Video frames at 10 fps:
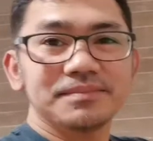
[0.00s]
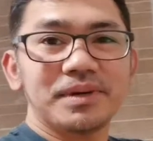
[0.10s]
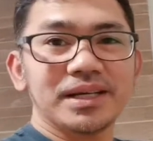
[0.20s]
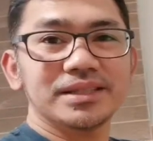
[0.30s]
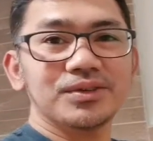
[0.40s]

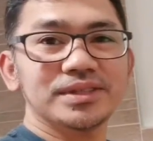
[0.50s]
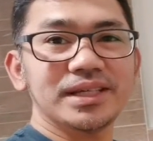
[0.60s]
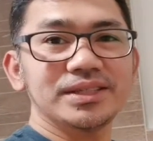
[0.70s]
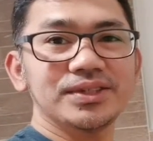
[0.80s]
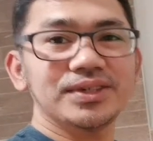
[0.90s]
Pakita ko sa
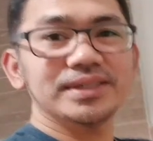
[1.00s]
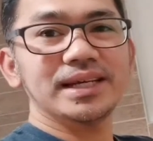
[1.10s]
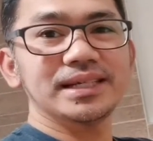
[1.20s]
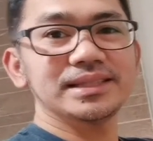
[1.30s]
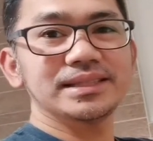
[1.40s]
inyo,
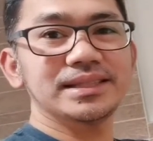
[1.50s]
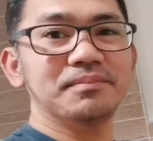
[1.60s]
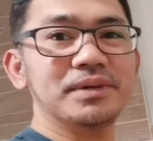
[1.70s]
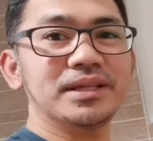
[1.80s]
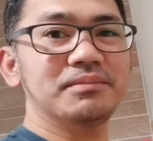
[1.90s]
yan, ang
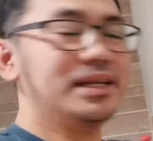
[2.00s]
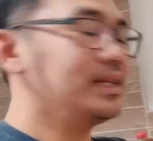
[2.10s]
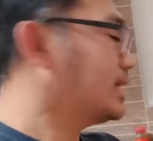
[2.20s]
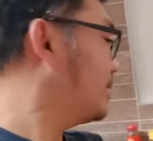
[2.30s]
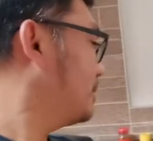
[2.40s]
pinamili
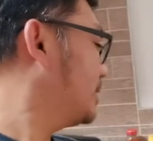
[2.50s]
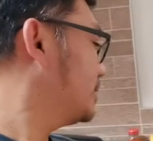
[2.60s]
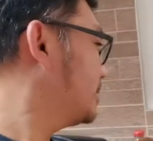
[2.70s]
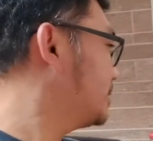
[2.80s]
namin.